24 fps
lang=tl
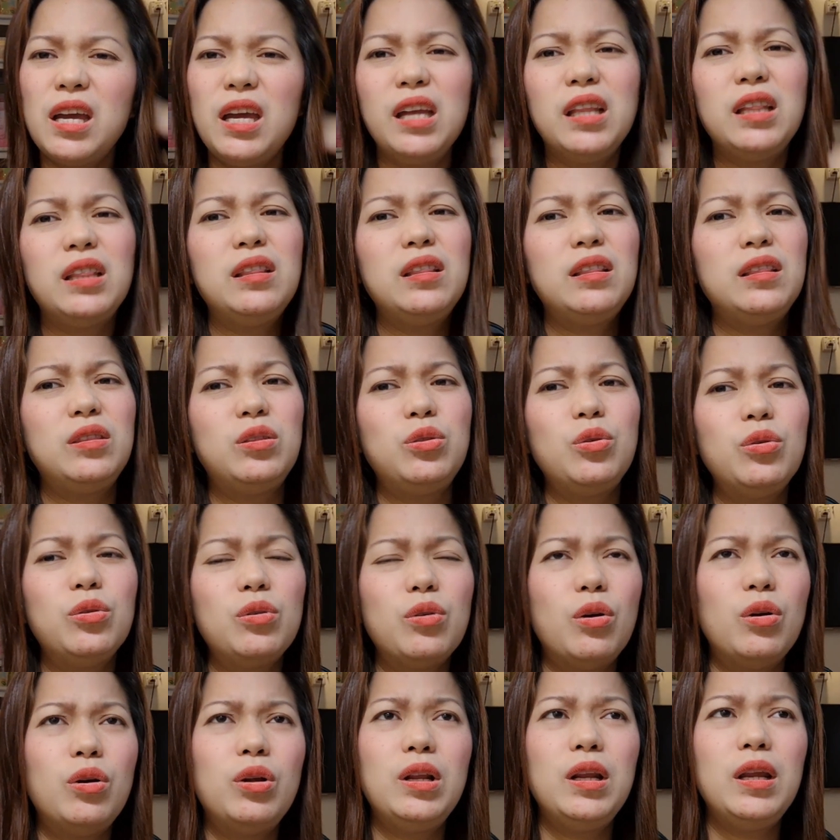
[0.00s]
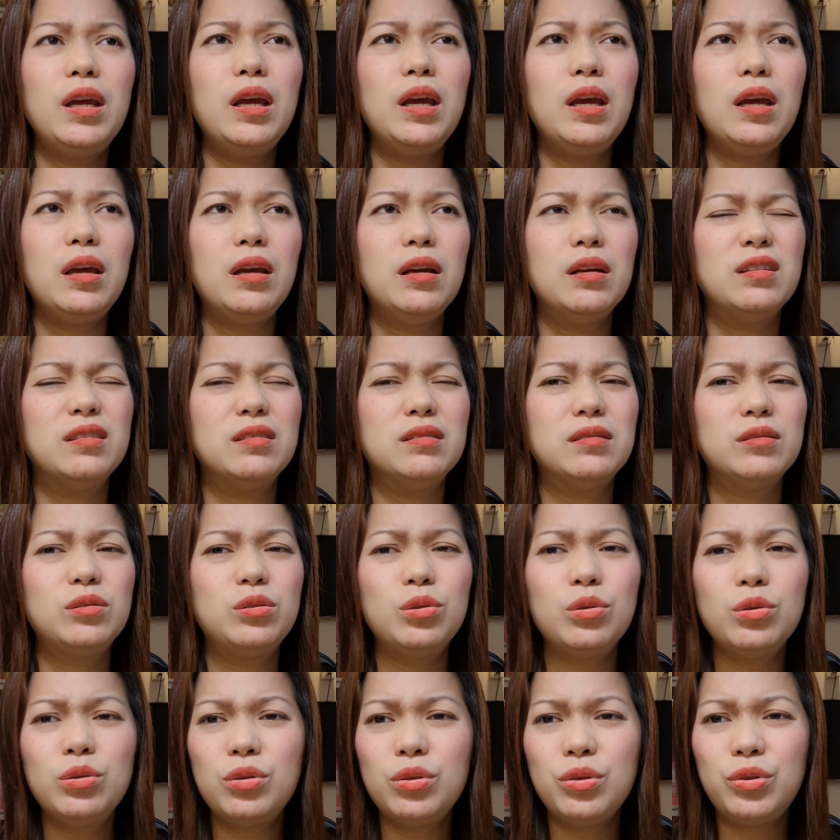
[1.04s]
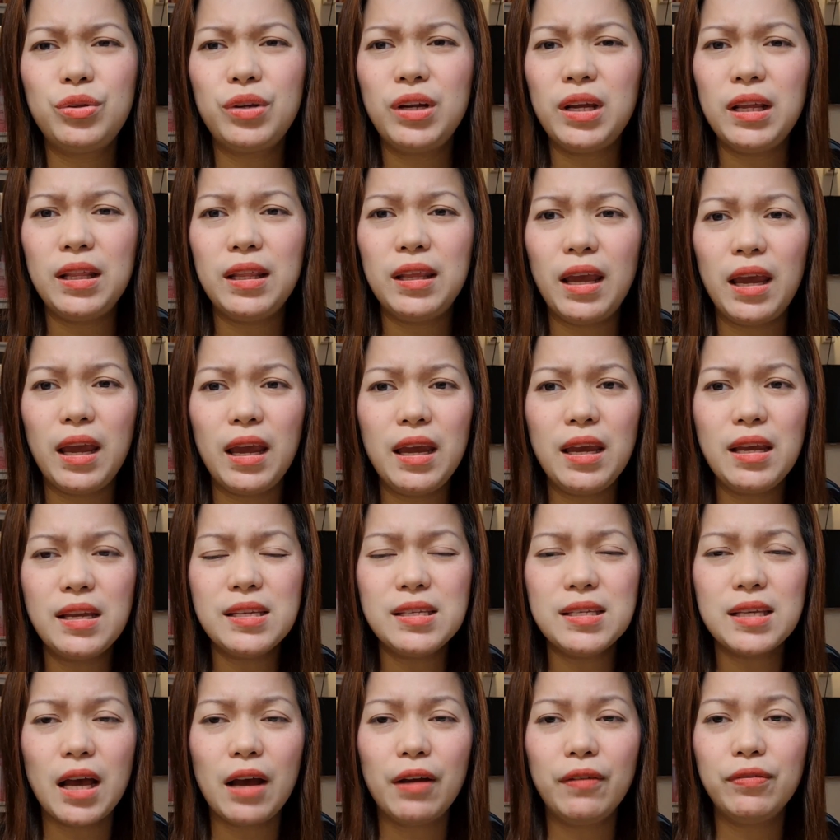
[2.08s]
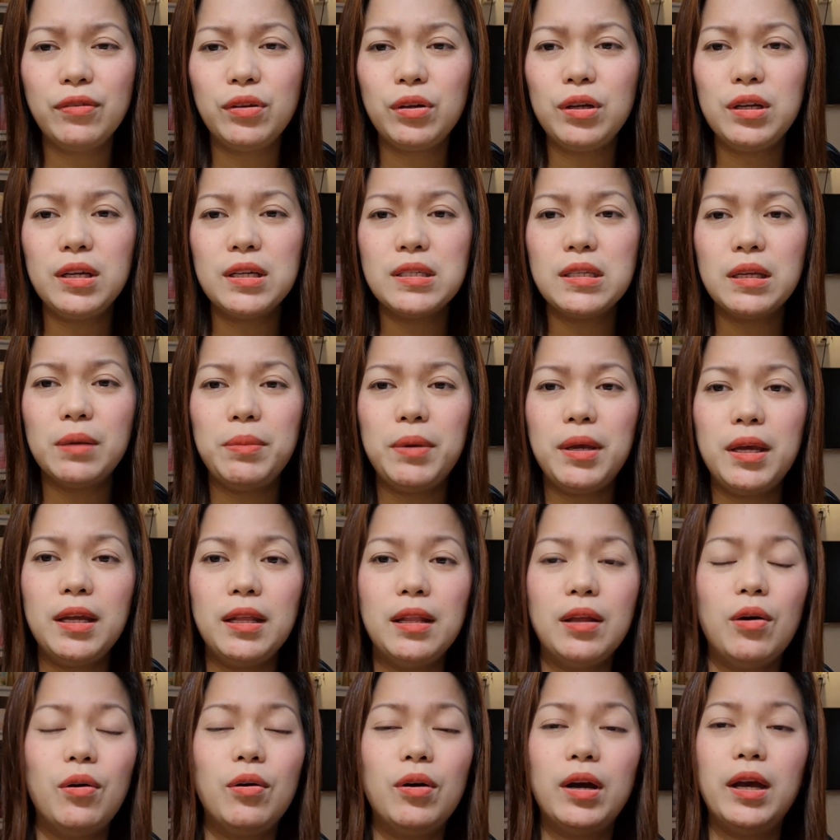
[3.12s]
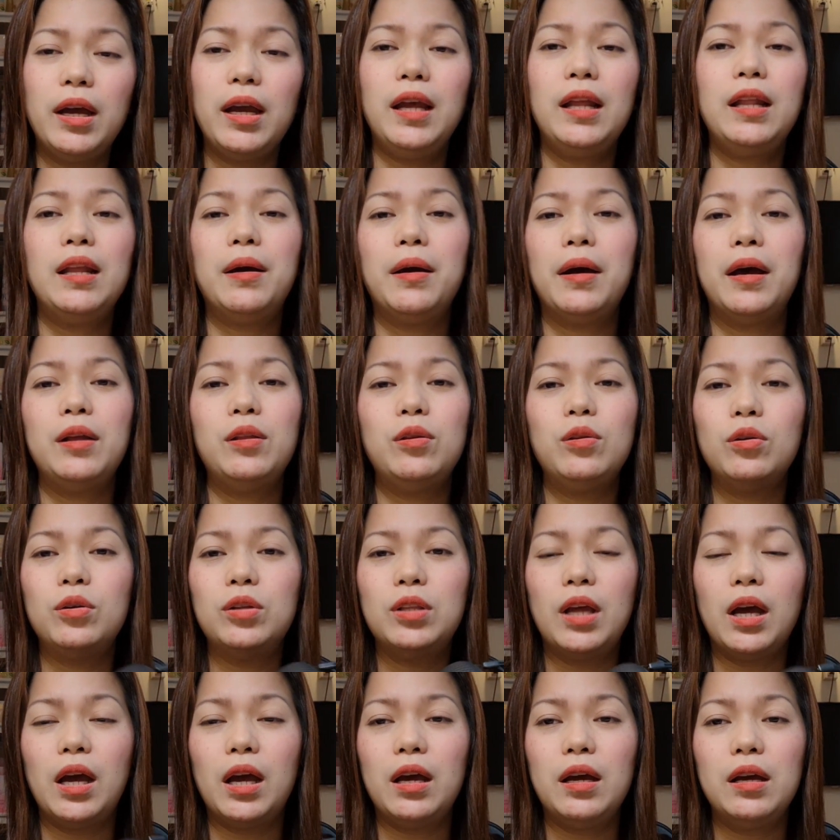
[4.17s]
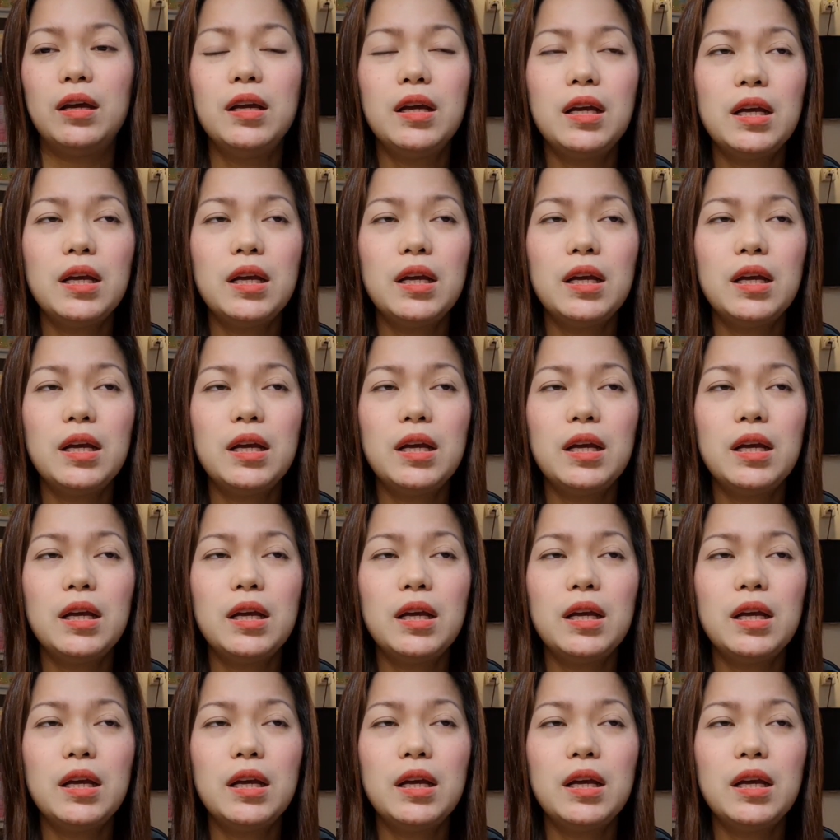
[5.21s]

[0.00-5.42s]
it took only 2 to 3 days after niya sabihin na okay na ano, na